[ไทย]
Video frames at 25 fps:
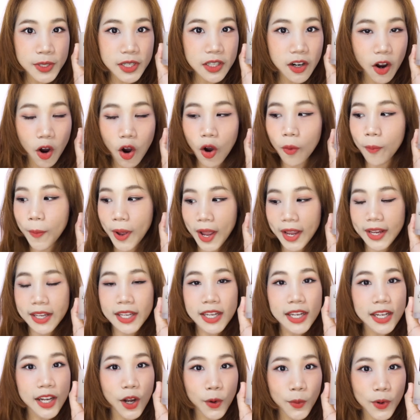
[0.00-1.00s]
เพิ่งออกใหม่
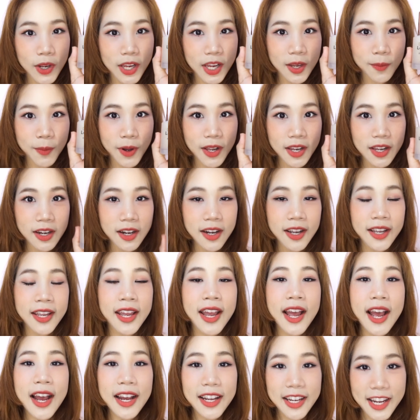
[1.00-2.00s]
ที่เกาหลีมาเลย
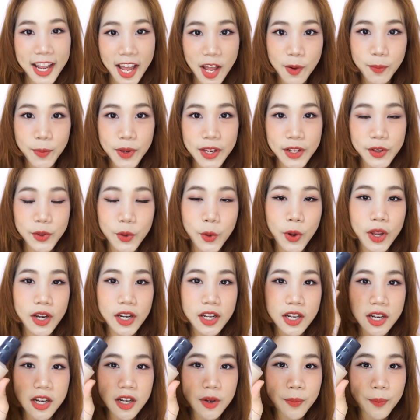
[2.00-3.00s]
กับอีกตัว
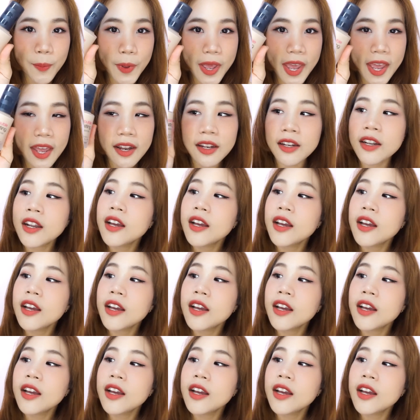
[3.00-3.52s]
หนึ่งเป็น